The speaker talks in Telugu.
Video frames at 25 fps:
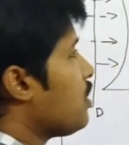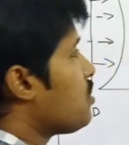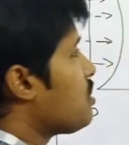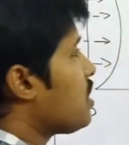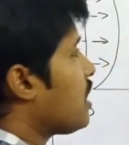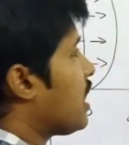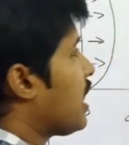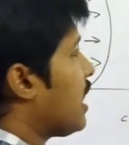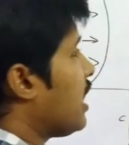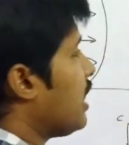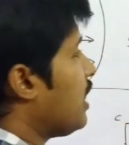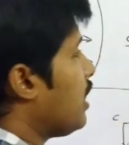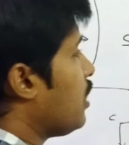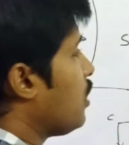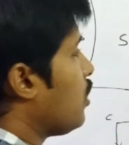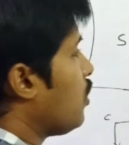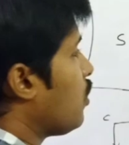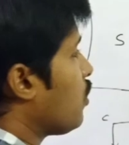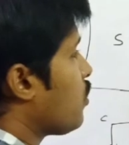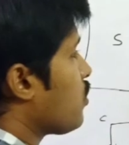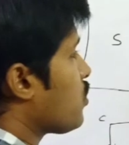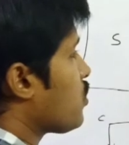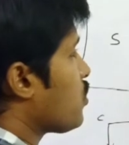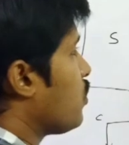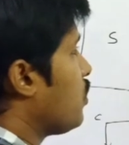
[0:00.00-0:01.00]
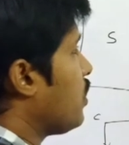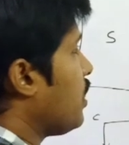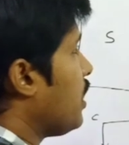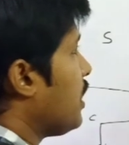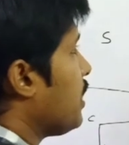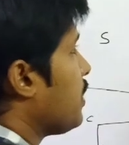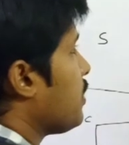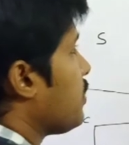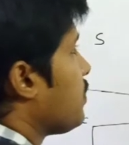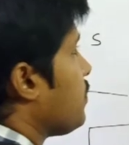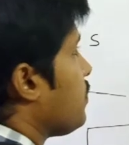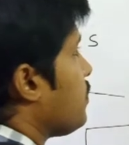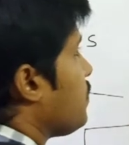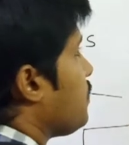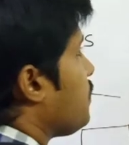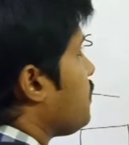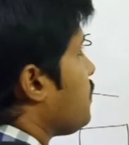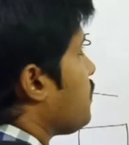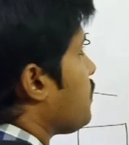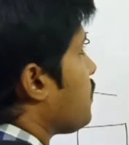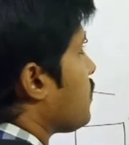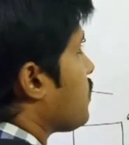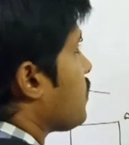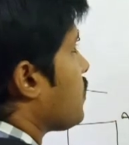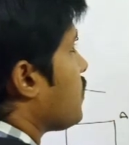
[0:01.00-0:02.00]
నుంచి కరెంట్ ఎందులోకి వస్తుంది
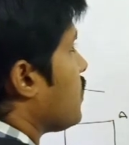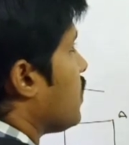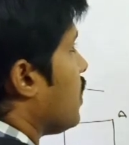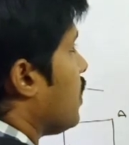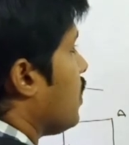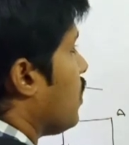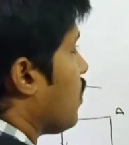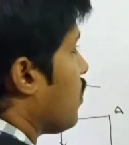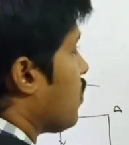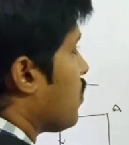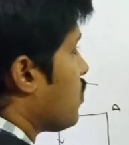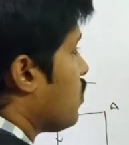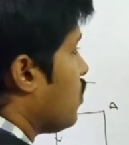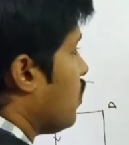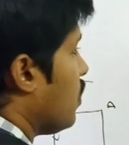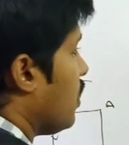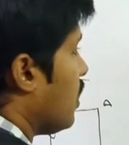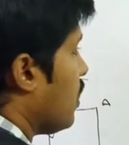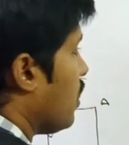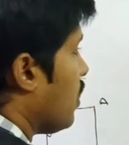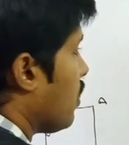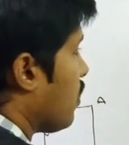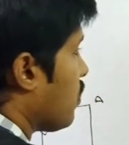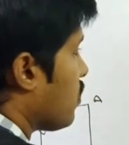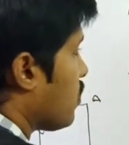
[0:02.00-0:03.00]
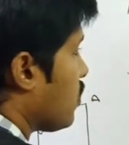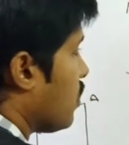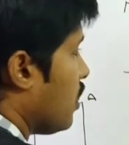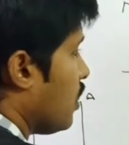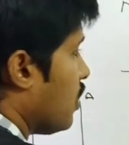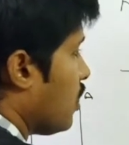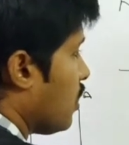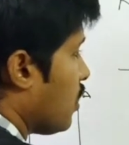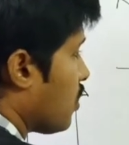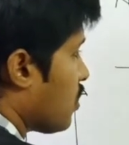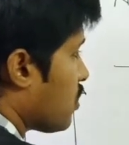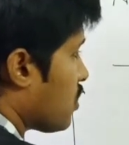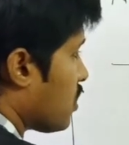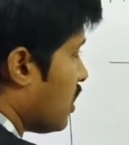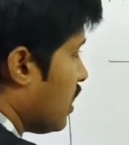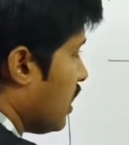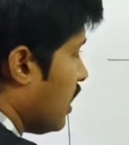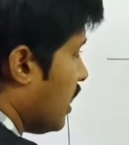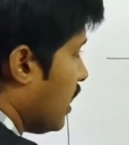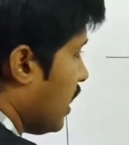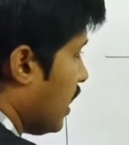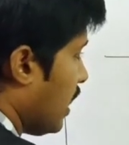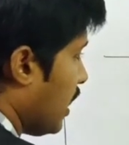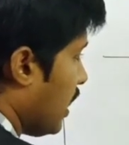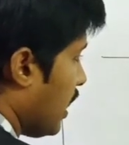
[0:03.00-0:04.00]
ఎందులోకి వస్తుంది ఎందులోకి వస్తుంది ఎందులోకి
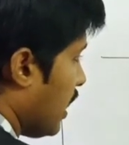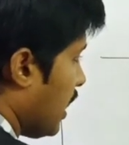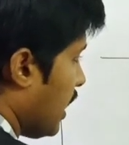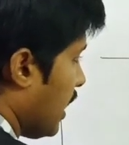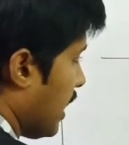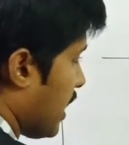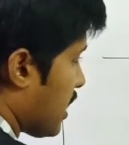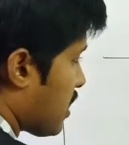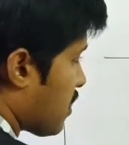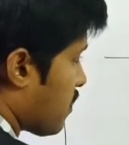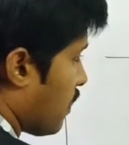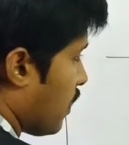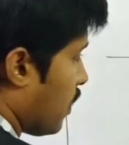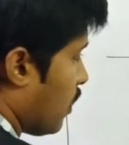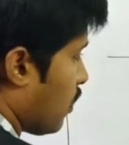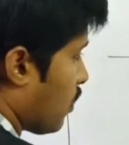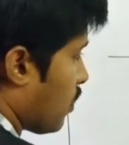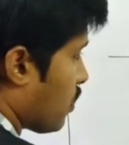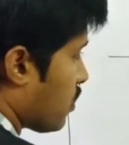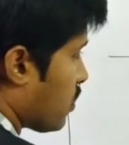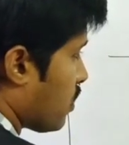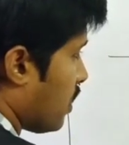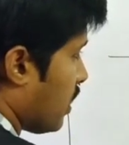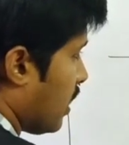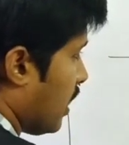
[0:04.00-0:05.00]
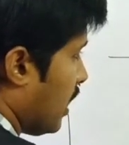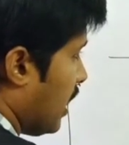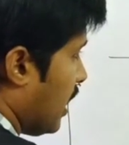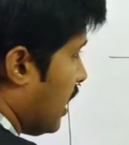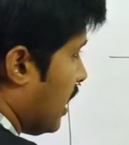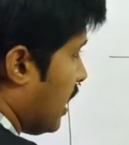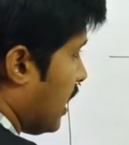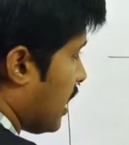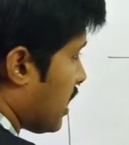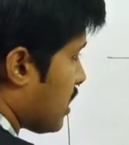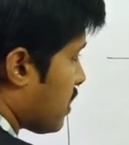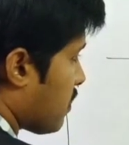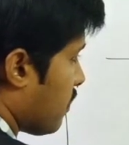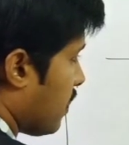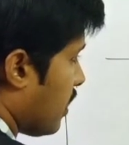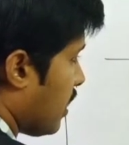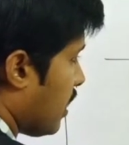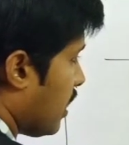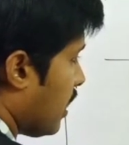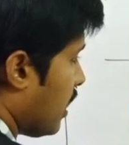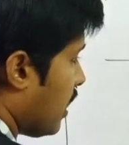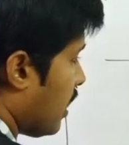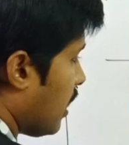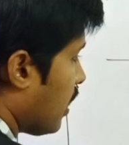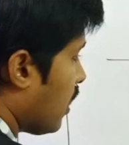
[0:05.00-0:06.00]
వస్తుంది ఎస్ వన్లోకి వస్తుంది ఎస్ వన్
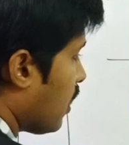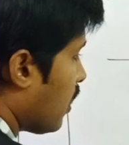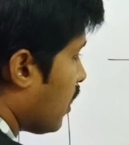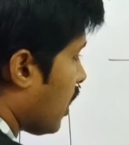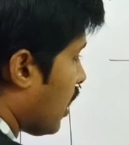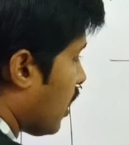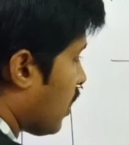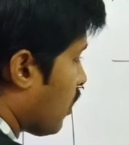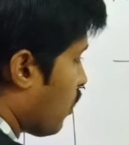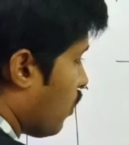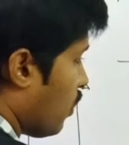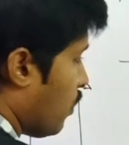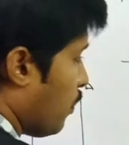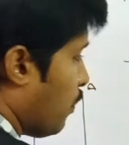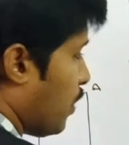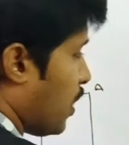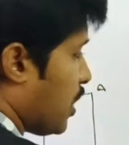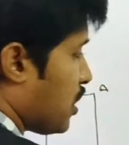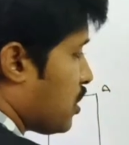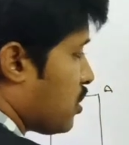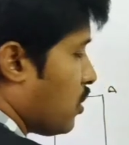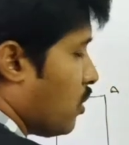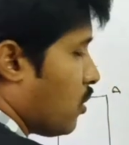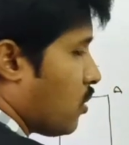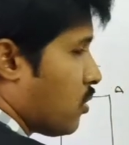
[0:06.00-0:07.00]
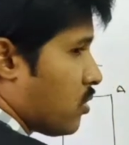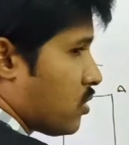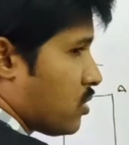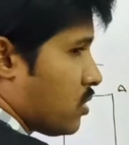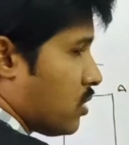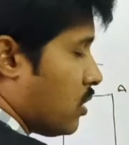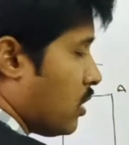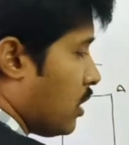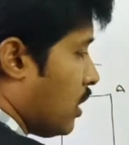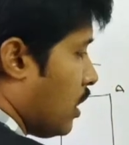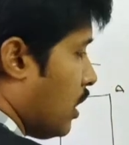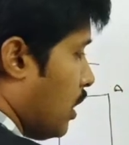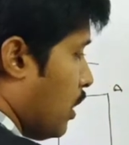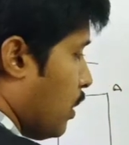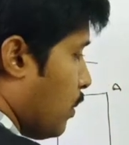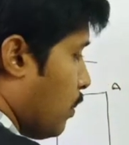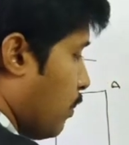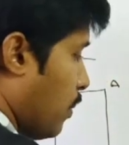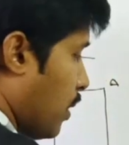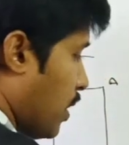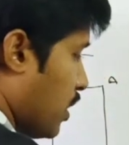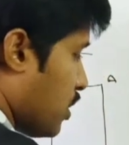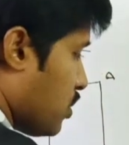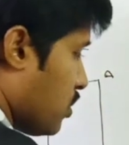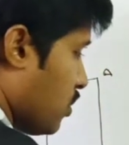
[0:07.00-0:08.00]
అనే రింగ్ కానుకొని బ్రష్లోకి వస్తుంది
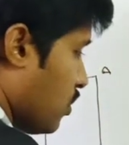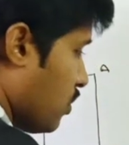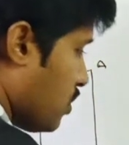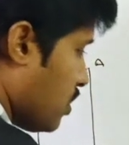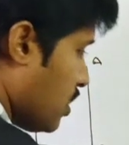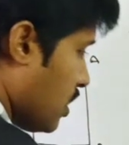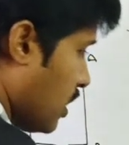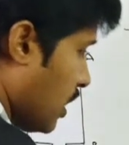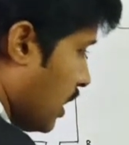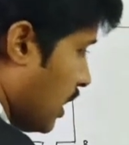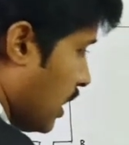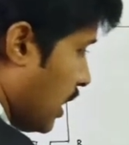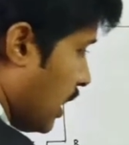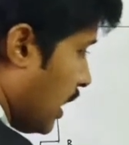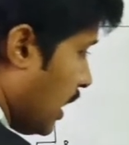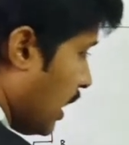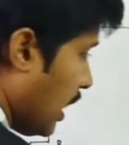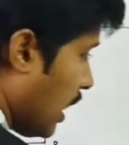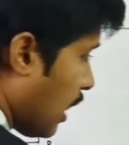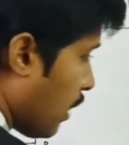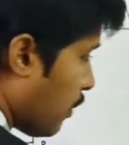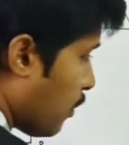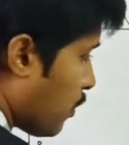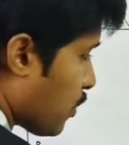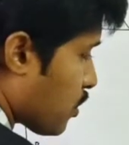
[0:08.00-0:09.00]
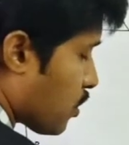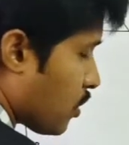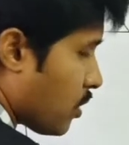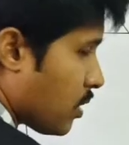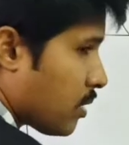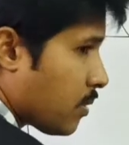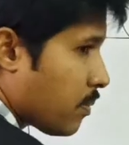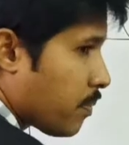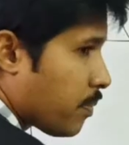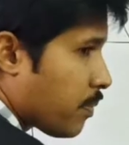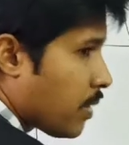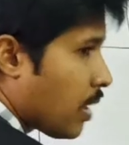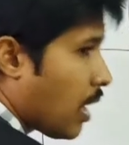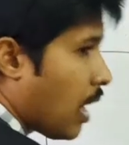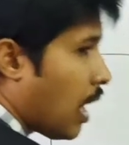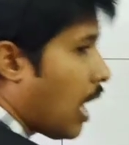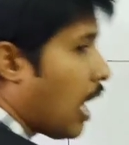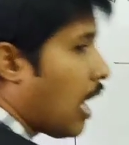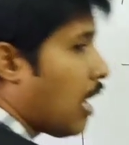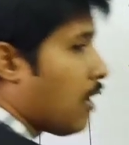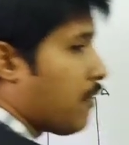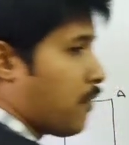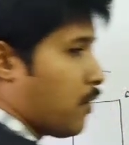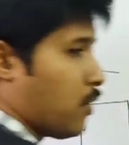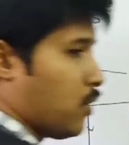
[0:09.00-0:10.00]
బ్రష్ నుంచి ఇలా పోతుంది
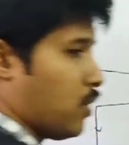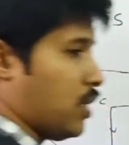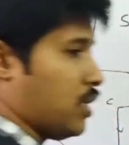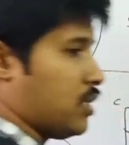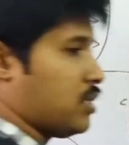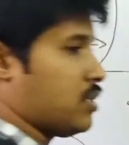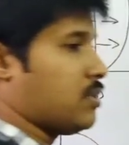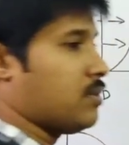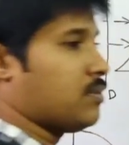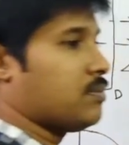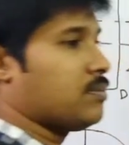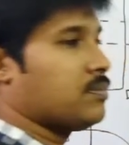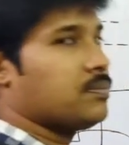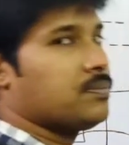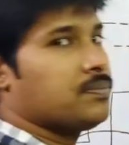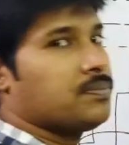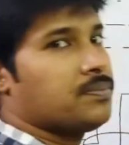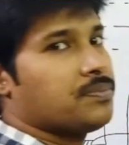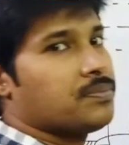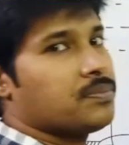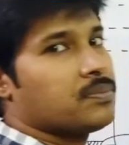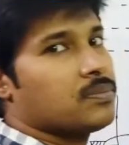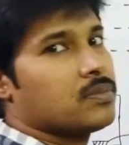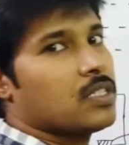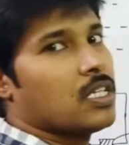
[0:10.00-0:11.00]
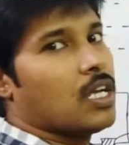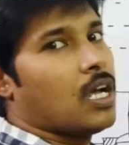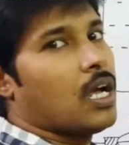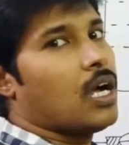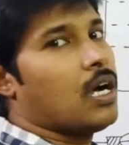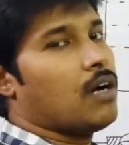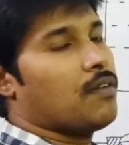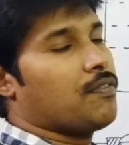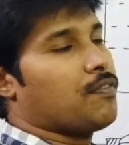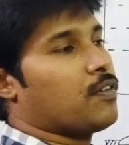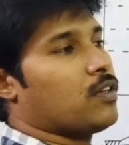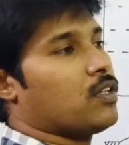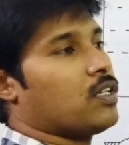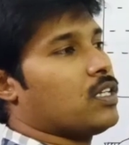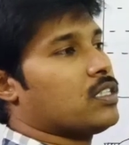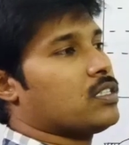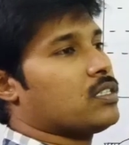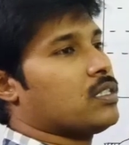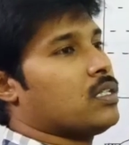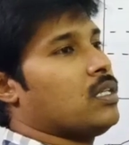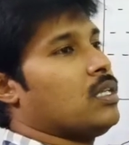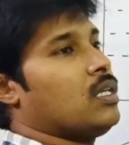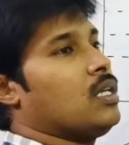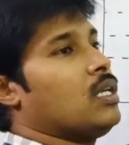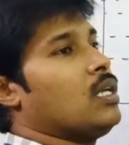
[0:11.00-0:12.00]
హాఫ్ రొటేషన్ హాఫ్
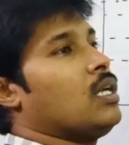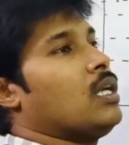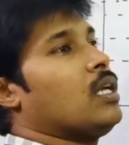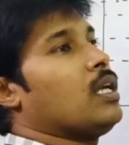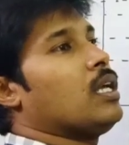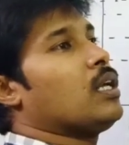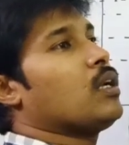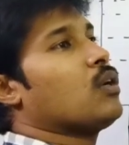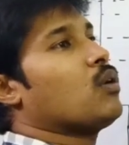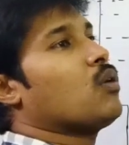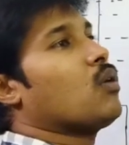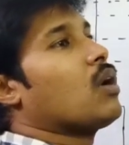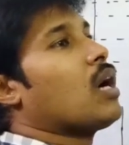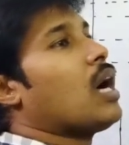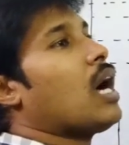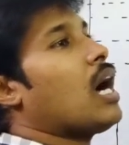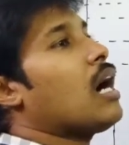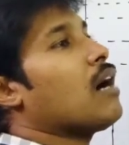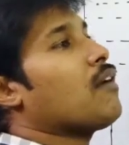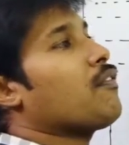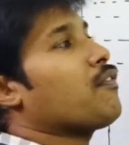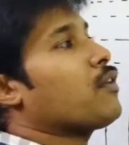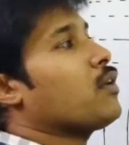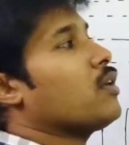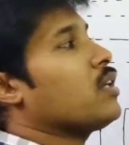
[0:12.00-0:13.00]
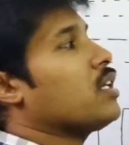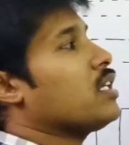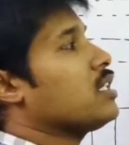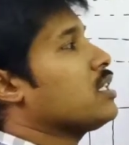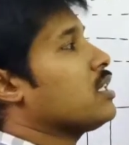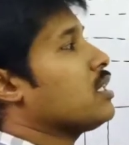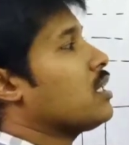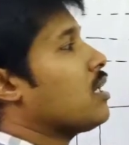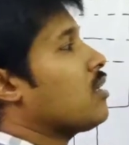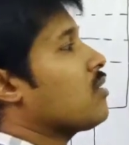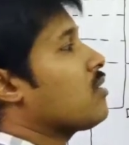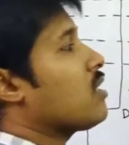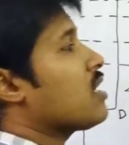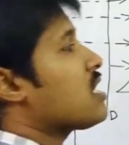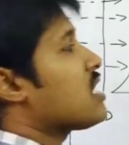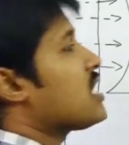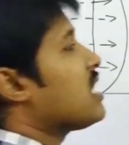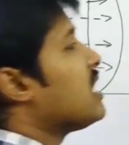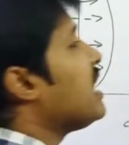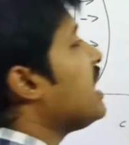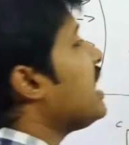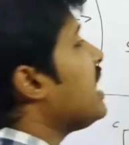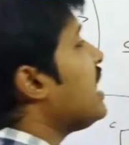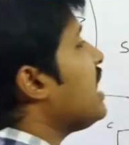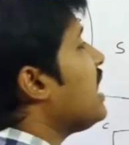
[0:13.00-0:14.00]
రొటేషన్ ఇంకొక హాఫ్ రొటేషన్ తర్వాత
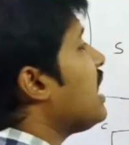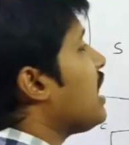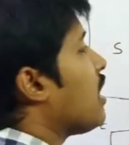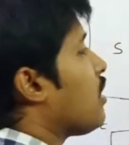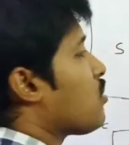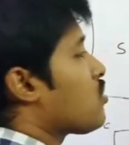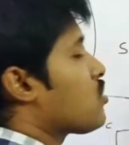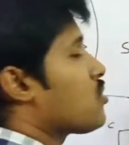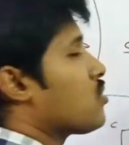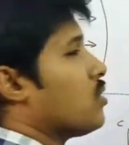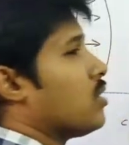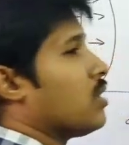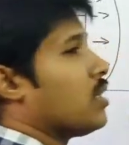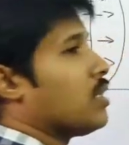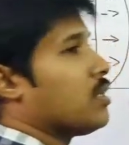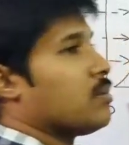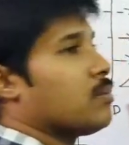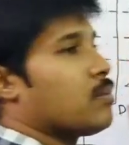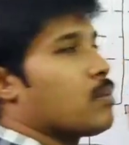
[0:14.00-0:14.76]
సీడీలా వస్తుంది